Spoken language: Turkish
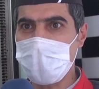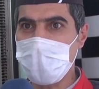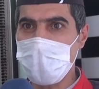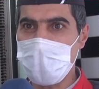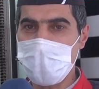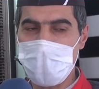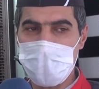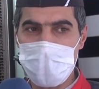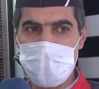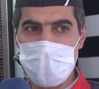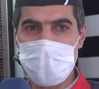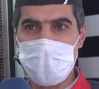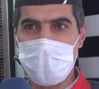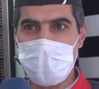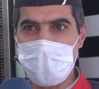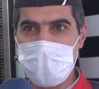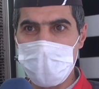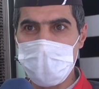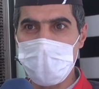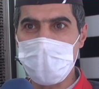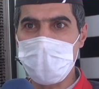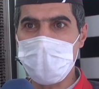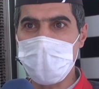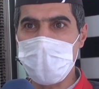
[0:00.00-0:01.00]
Kiralardan
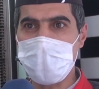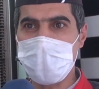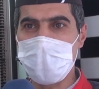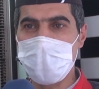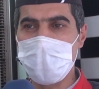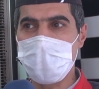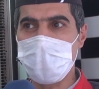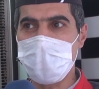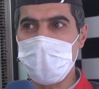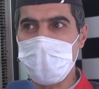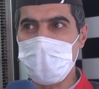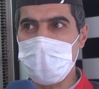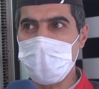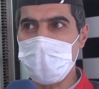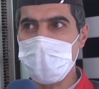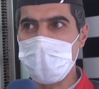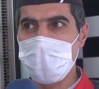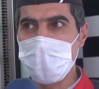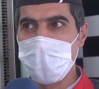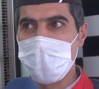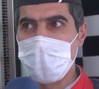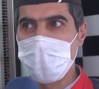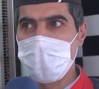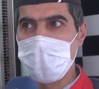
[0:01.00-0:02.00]
yardım etmesini istiyoruz.